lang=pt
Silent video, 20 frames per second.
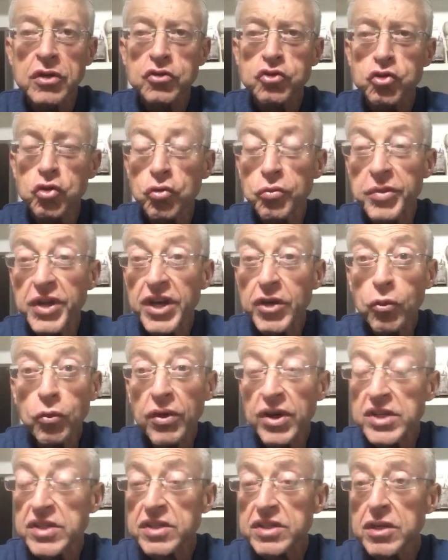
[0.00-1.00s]
descobrir
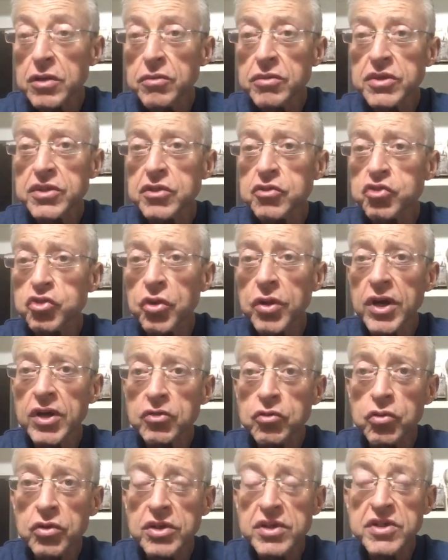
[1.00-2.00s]
quais são esses
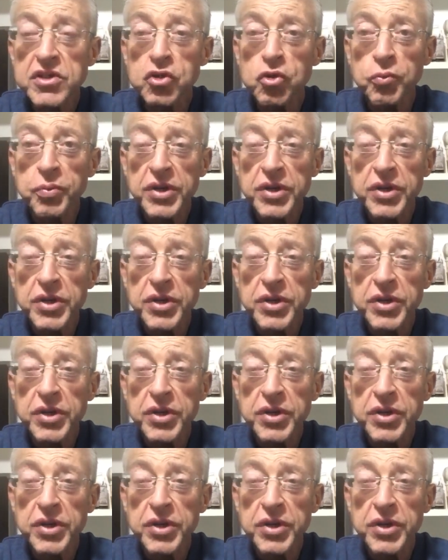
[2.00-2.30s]
jogadores que